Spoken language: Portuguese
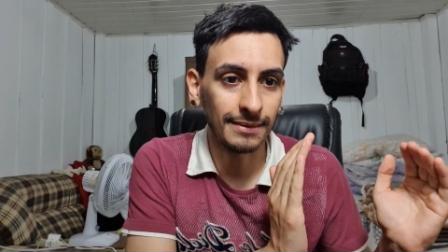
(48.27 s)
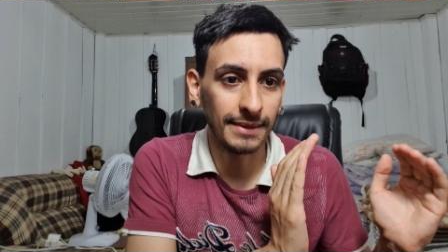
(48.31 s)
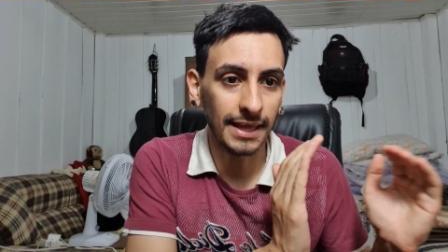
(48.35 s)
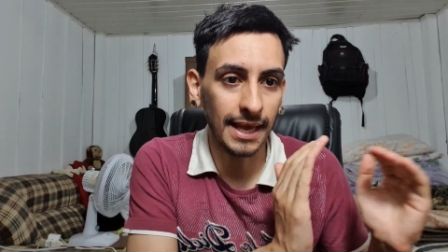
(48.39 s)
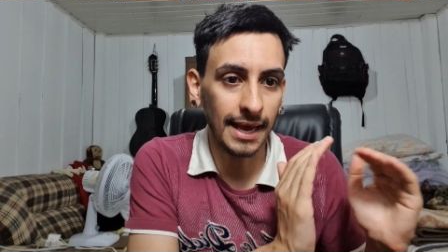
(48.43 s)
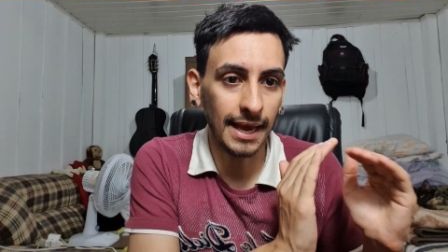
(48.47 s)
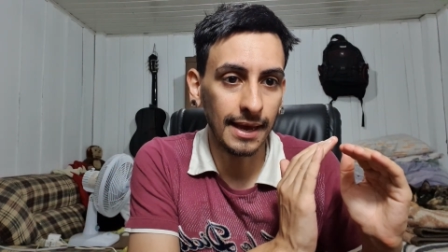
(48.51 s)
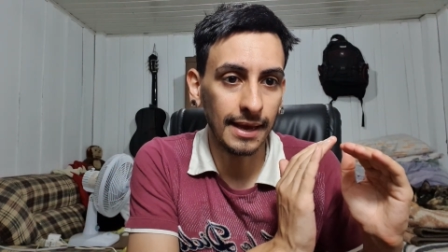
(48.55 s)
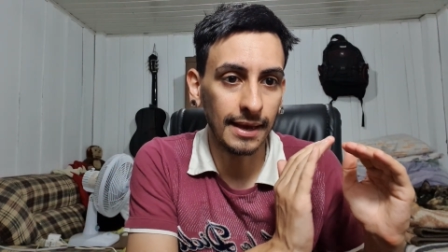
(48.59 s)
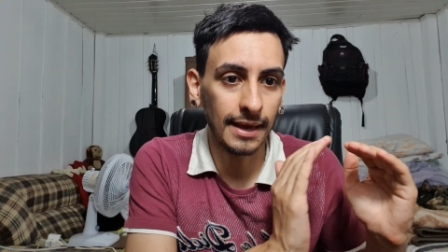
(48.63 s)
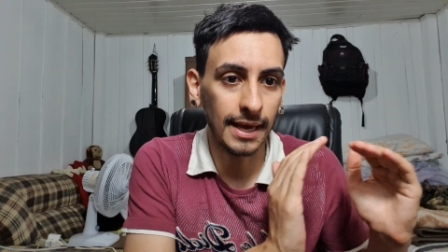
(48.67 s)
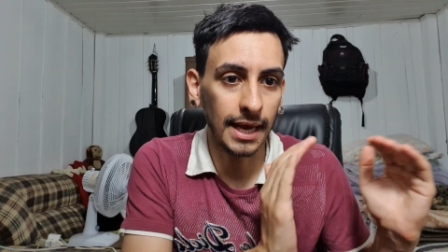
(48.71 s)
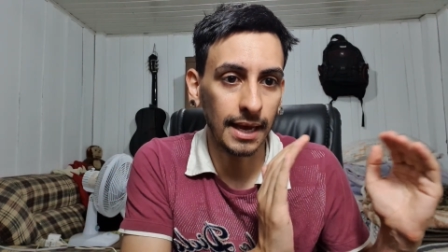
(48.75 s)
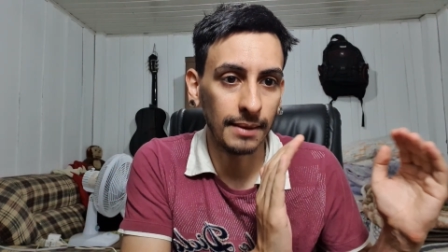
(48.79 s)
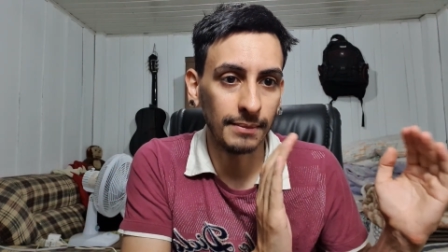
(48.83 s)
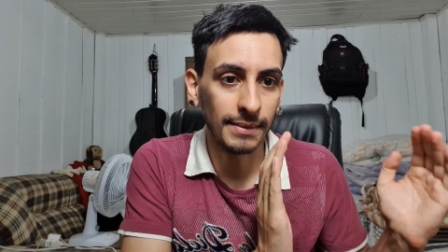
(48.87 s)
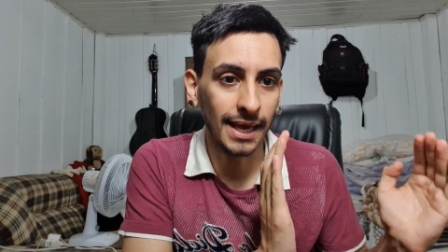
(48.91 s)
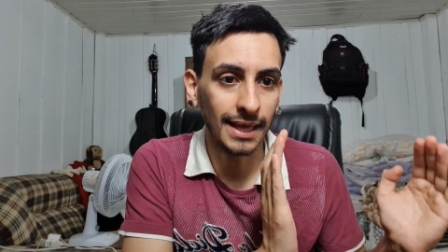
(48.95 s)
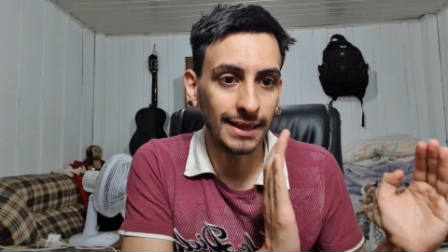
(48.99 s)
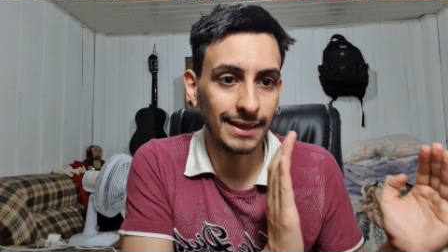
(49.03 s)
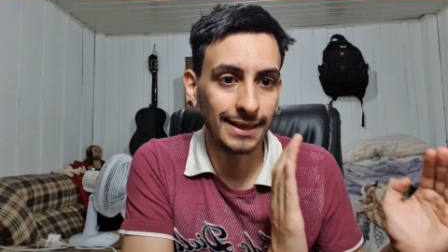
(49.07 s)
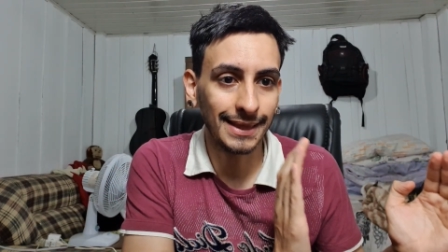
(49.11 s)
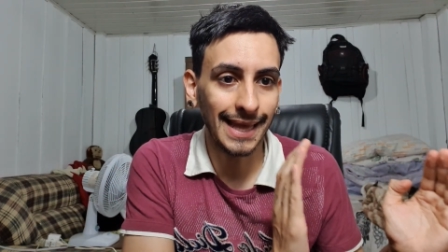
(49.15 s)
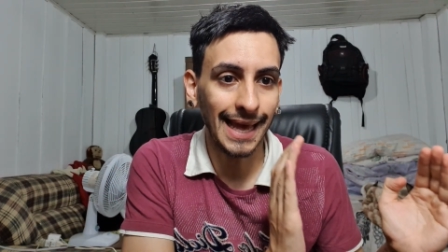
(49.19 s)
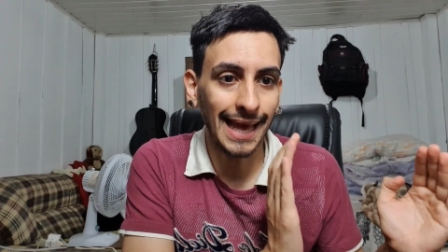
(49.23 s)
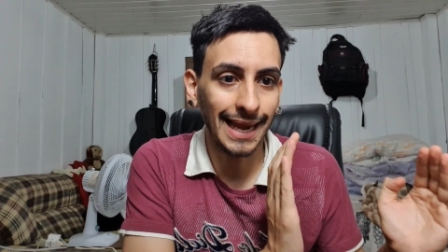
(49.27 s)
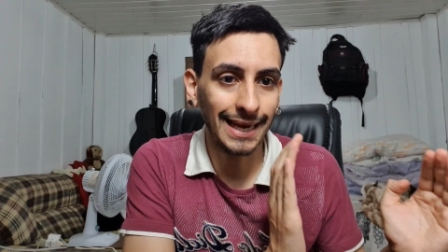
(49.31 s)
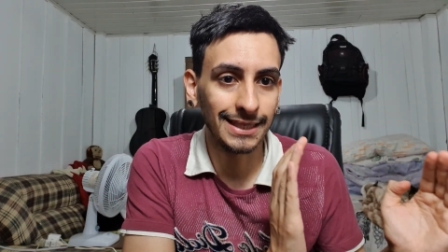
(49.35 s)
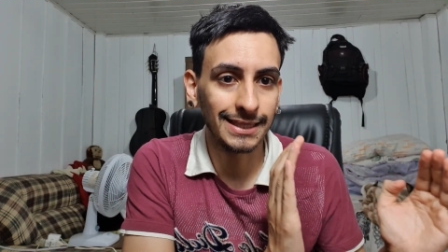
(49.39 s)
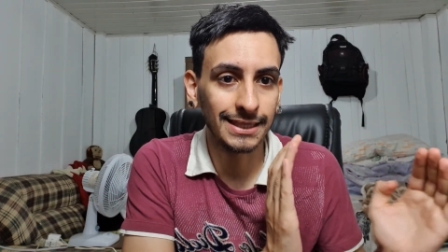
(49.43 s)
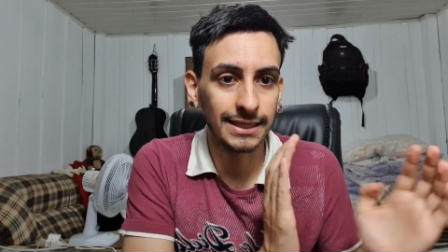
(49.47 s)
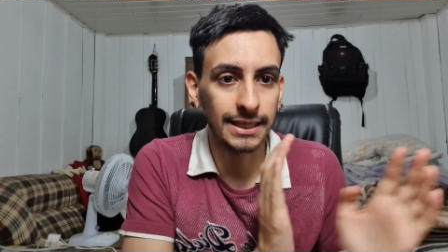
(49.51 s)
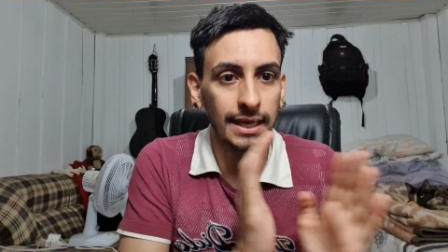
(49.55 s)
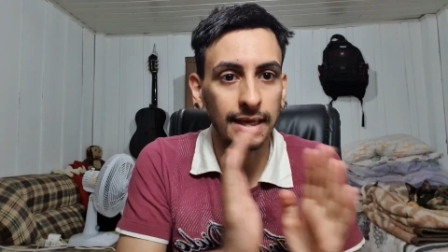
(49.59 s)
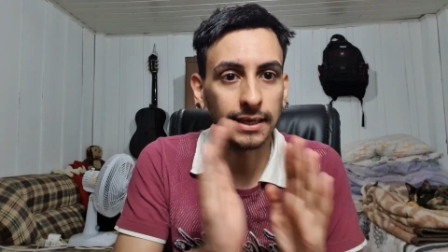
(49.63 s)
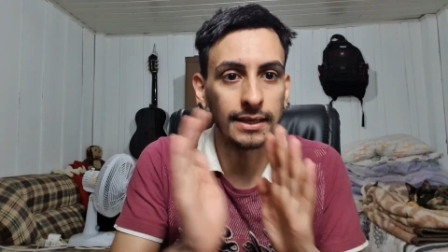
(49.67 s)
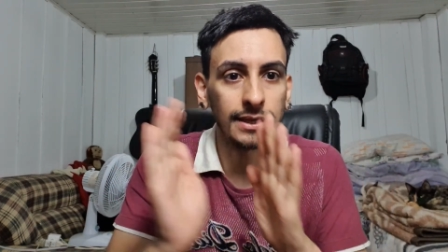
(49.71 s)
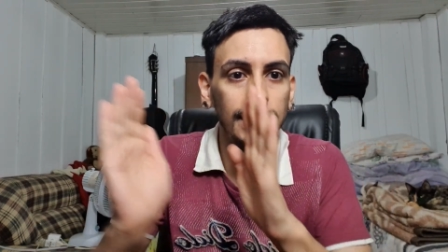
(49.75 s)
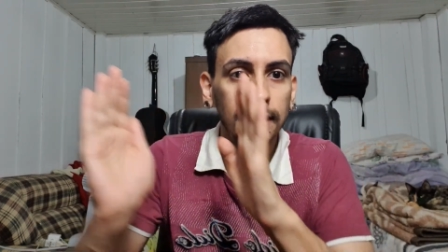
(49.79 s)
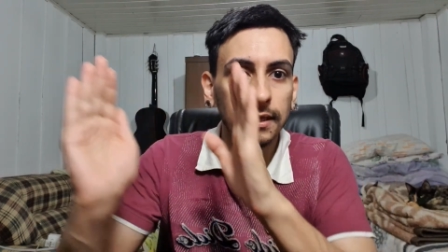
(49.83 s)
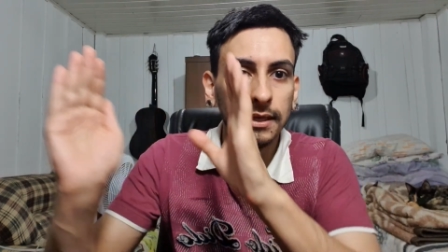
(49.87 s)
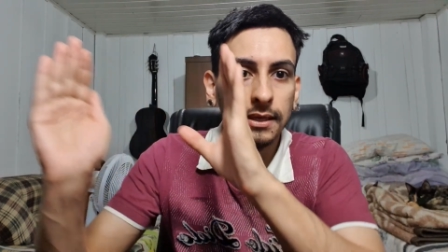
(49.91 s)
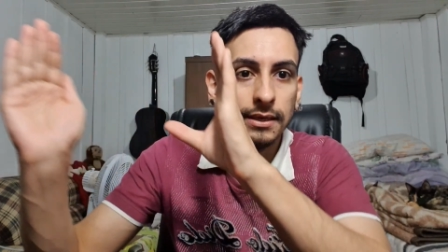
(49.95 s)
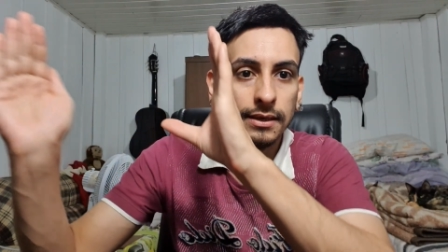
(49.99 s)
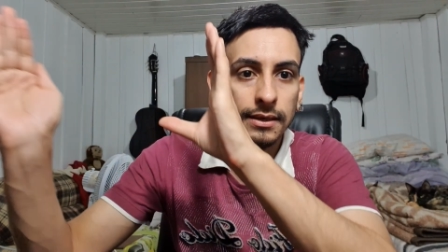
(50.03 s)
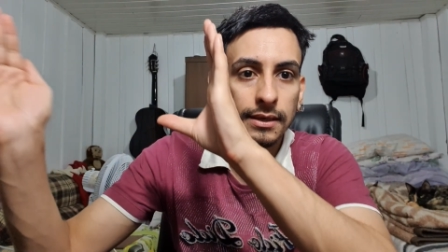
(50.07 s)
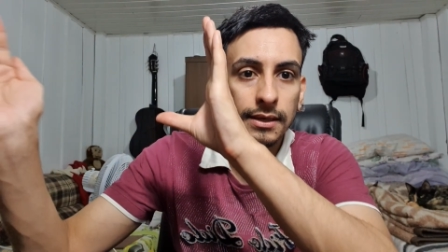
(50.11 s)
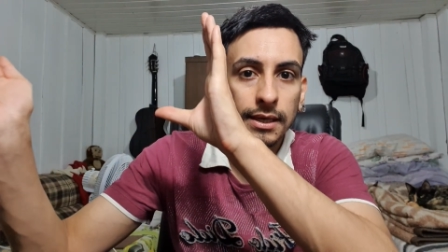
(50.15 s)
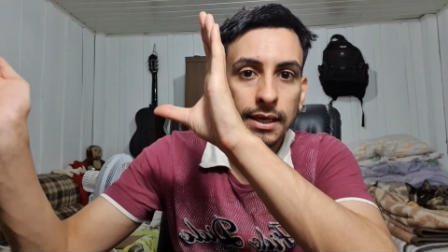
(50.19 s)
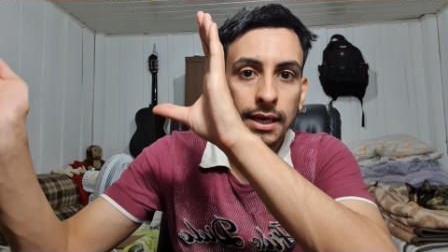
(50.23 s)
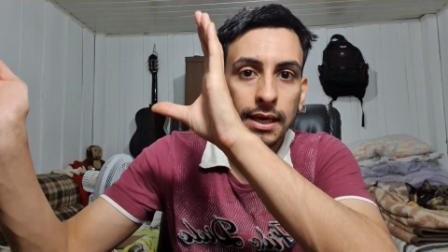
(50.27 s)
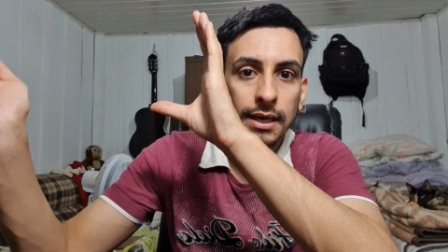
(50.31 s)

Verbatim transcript: né? A minha tela está aqui